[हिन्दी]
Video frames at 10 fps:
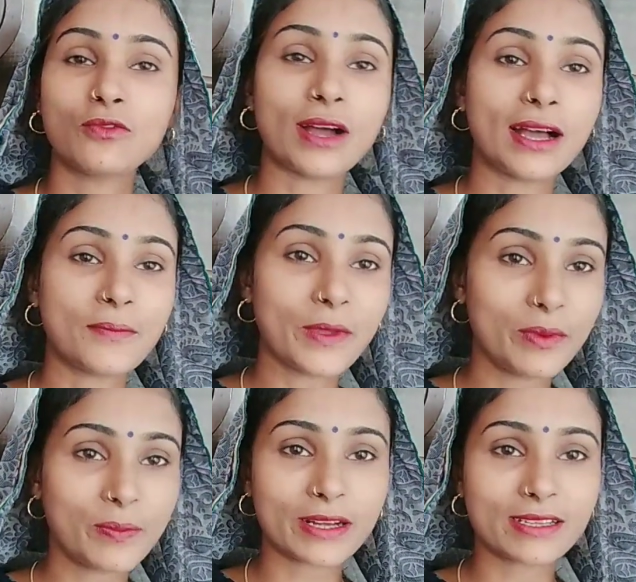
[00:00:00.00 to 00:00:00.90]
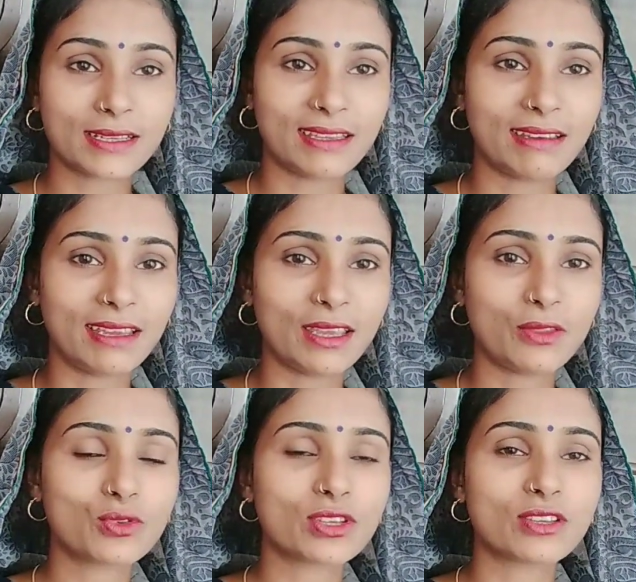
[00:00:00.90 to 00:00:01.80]
वहाँ पे भी पढ़ सकते हैं
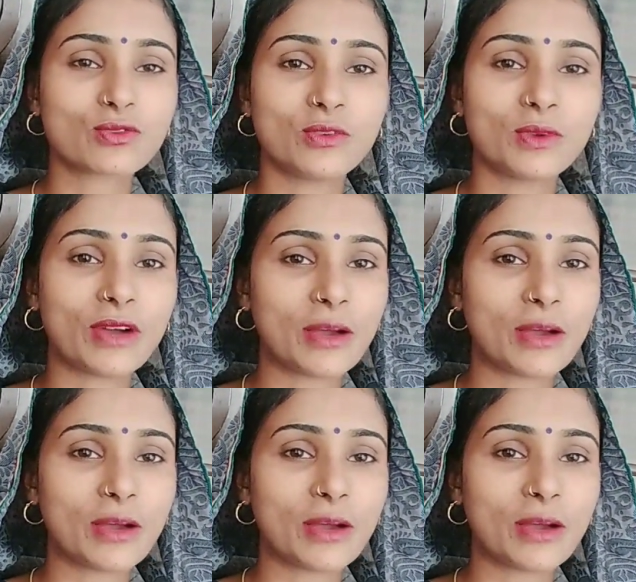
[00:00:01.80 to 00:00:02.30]
ये दूसरे स्कूल में